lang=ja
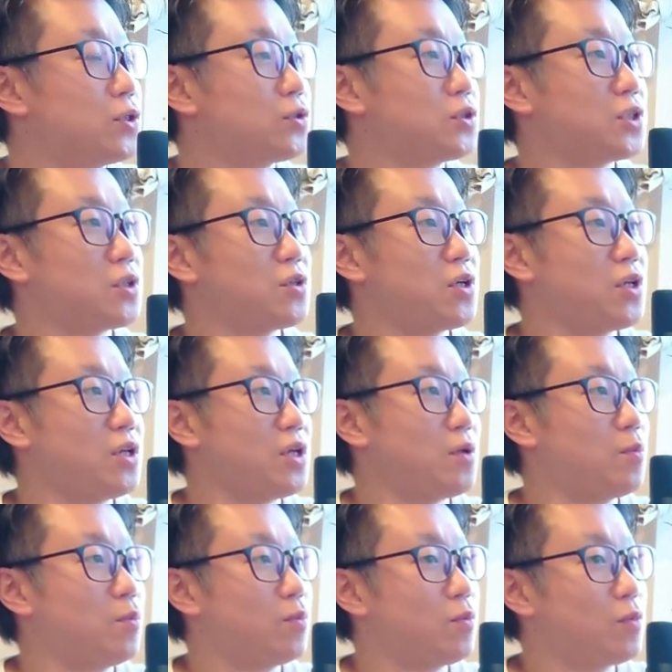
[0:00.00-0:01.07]
そうした時
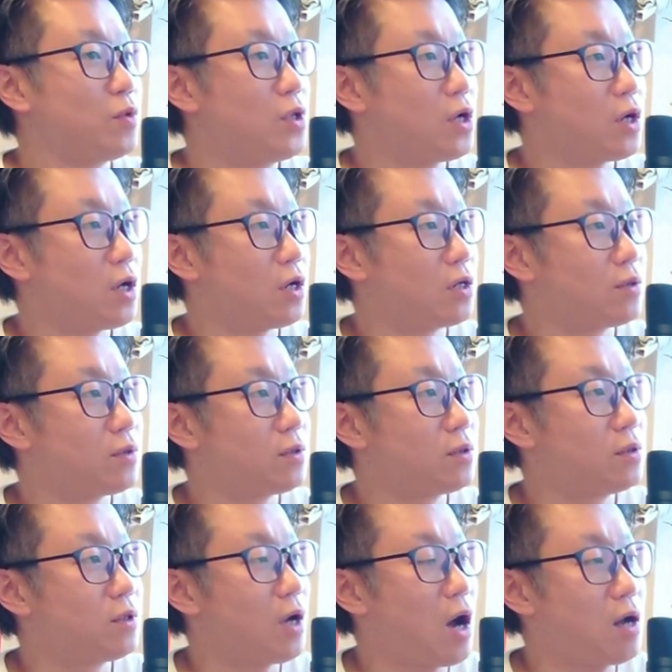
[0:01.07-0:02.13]
になんか
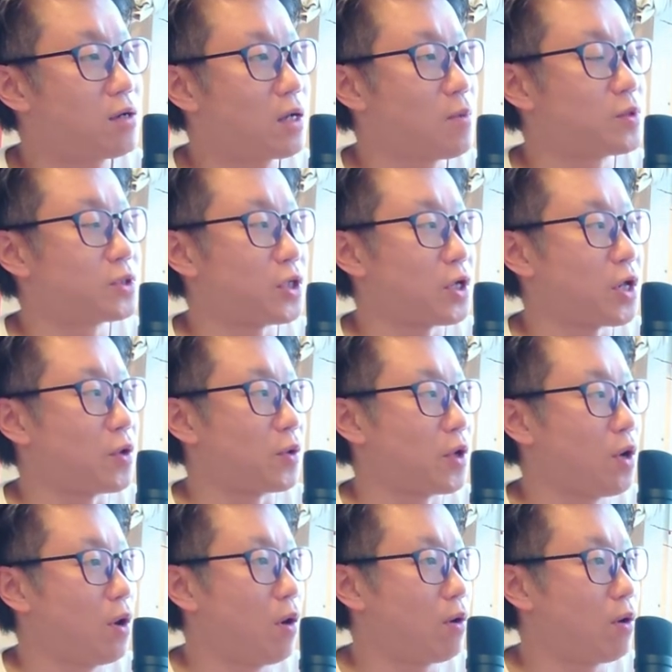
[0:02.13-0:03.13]
あるかもしれないよね。